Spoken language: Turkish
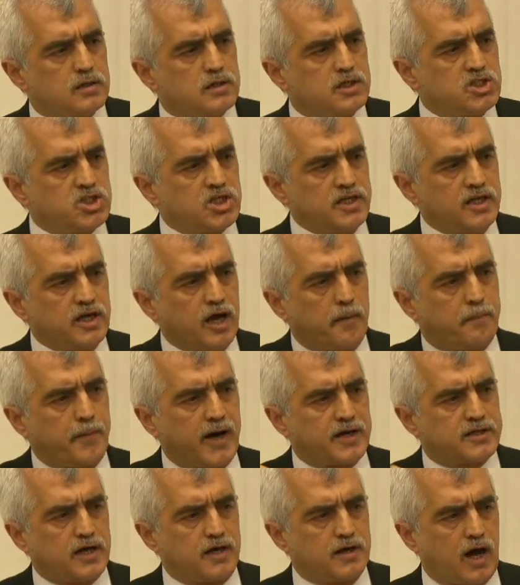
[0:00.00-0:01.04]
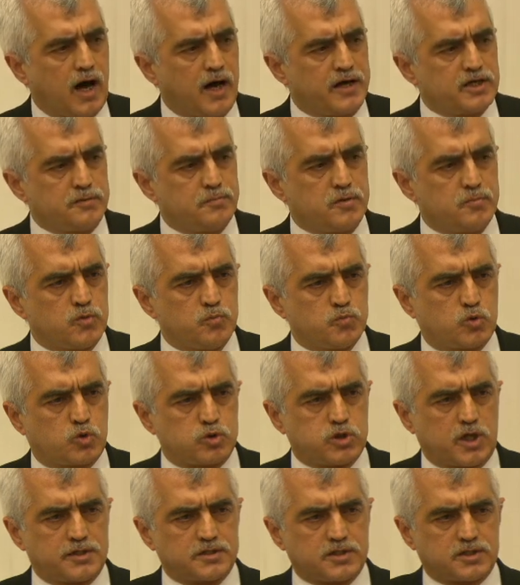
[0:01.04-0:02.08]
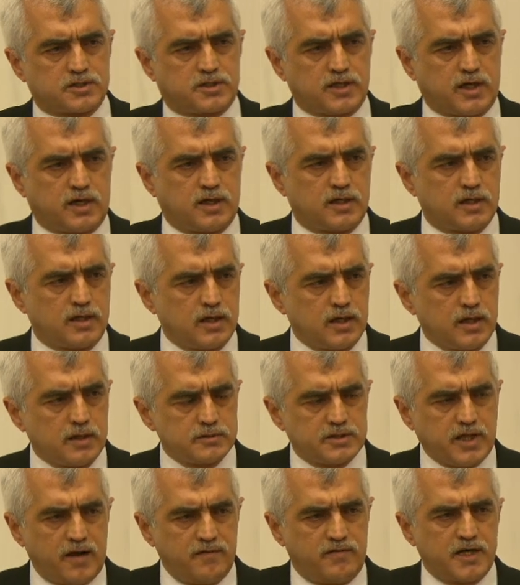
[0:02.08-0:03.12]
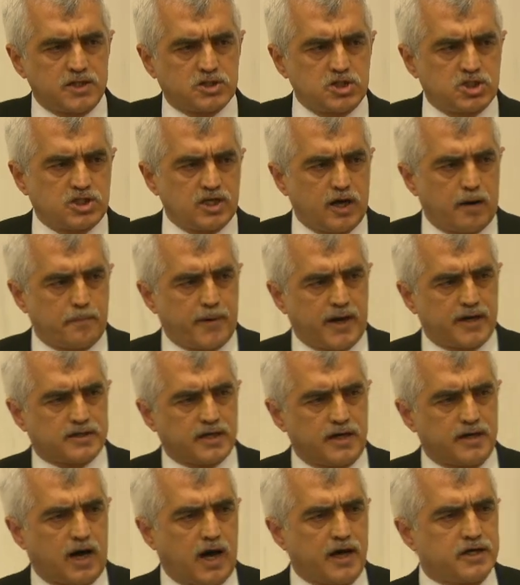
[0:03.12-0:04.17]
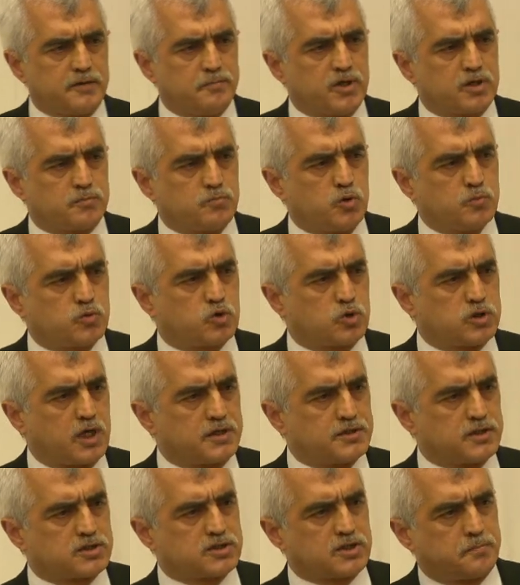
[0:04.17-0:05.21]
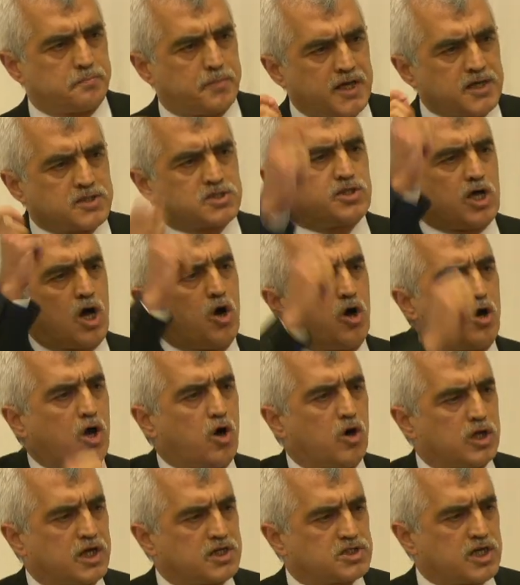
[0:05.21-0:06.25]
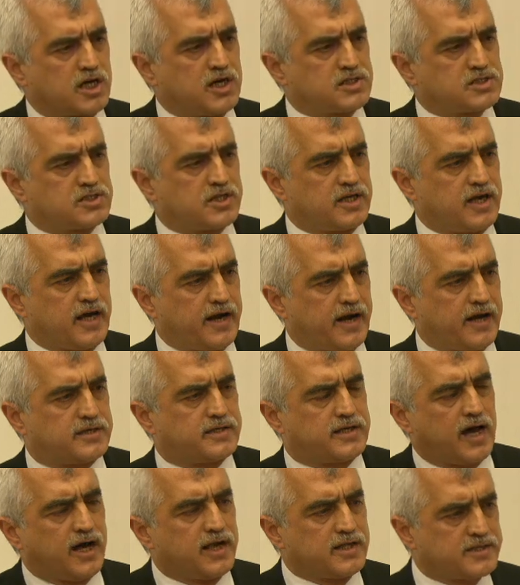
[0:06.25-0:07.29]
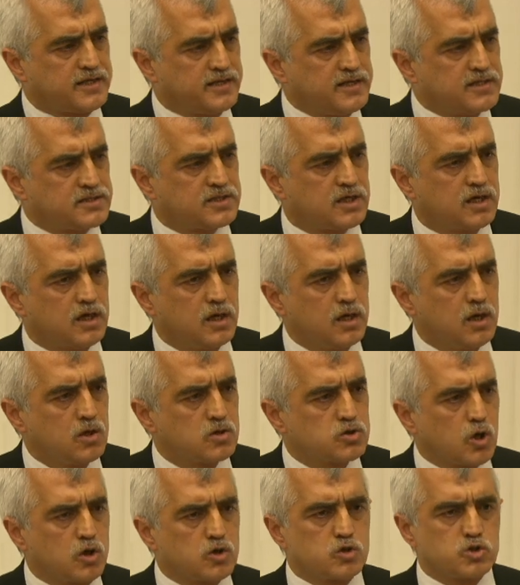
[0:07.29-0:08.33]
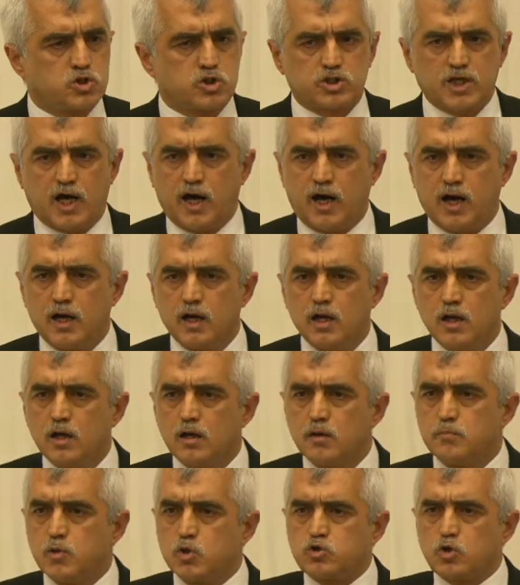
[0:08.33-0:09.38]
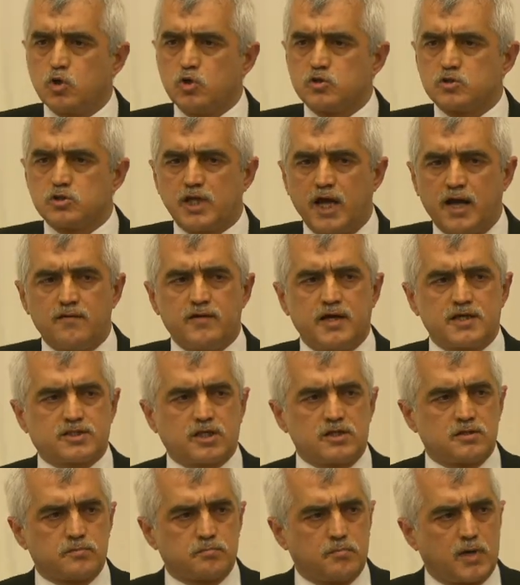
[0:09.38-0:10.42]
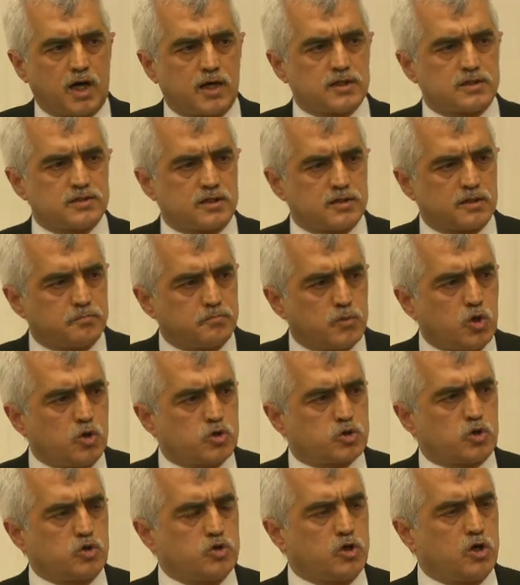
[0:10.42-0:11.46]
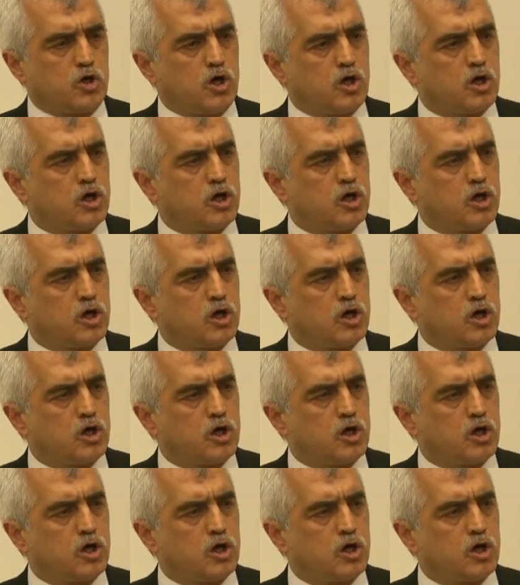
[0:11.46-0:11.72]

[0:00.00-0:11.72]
işini yaparken ayrı bir mum kullanırdı. Devlet işi yaparken ayrı bir mum kullanırdı. Biz de öyle olacağız diyerek geldiniz. Sonuçta bütün devletin malını, mülkünü